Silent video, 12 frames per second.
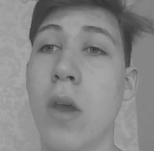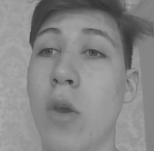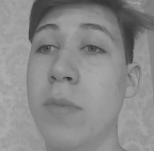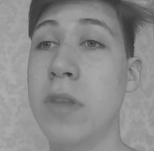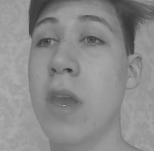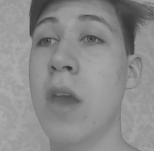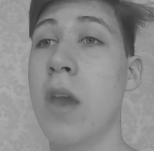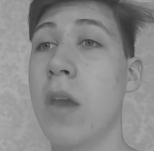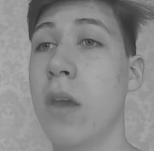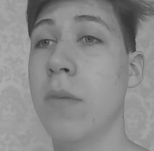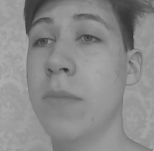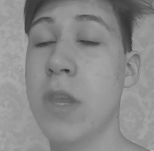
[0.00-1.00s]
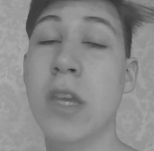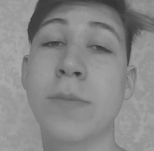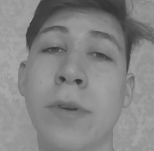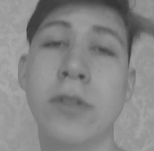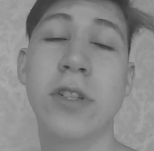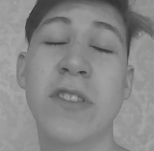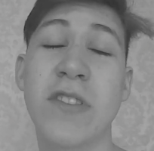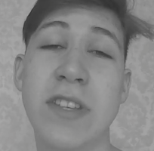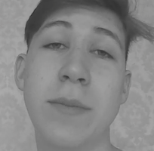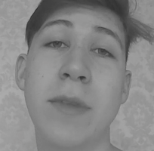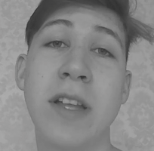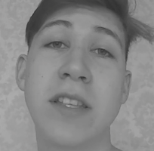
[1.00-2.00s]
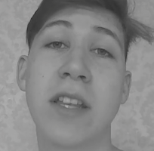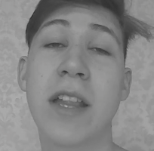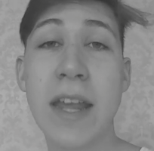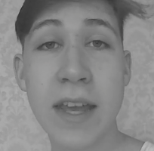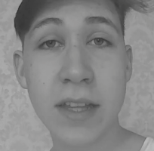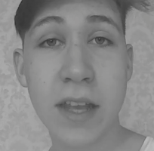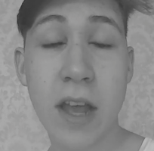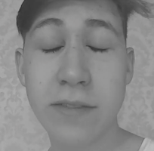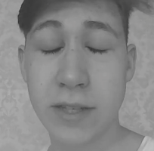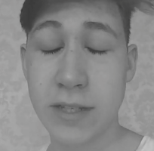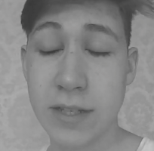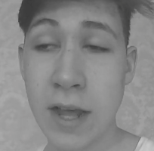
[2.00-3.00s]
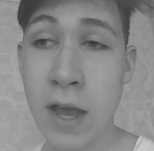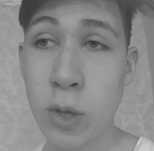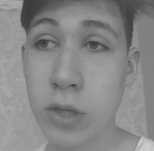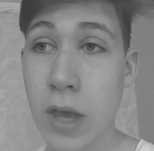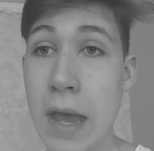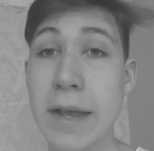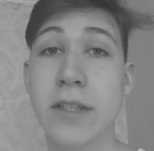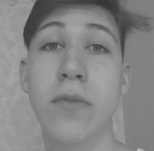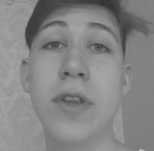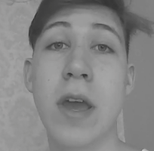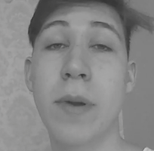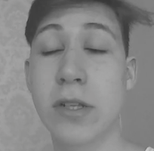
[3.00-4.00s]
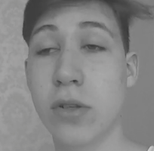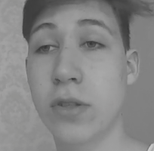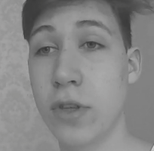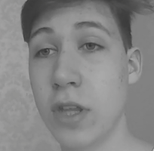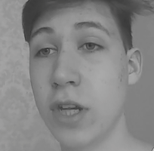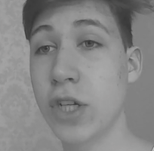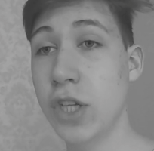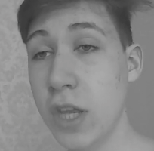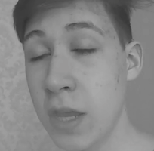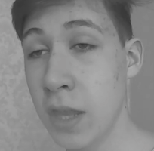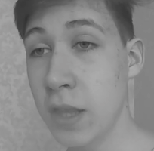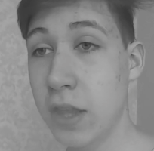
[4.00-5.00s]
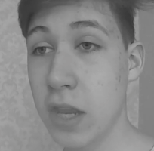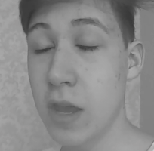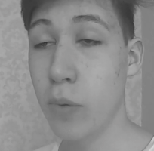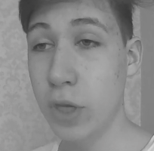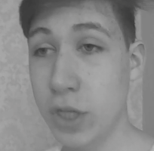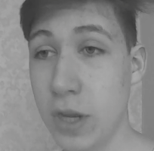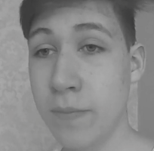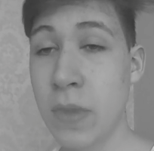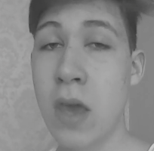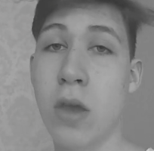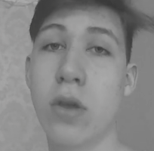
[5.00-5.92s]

У меня, мне исполнилось 18 лет, как все знают. Сегодня я праздную свой день рождения, на три дня позже.